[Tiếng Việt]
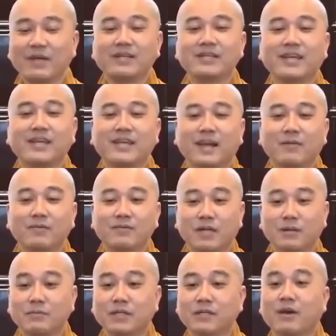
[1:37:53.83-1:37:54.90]
Biết gì không?
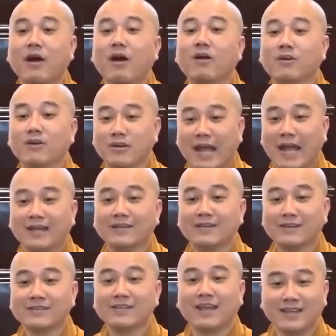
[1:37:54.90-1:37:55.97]
Để mình ngó coi ăn
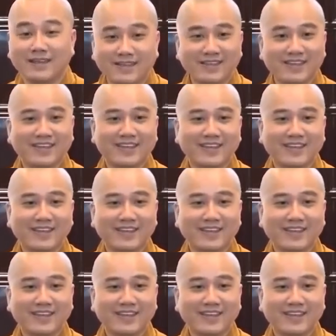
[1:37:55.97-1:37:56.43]
được gì.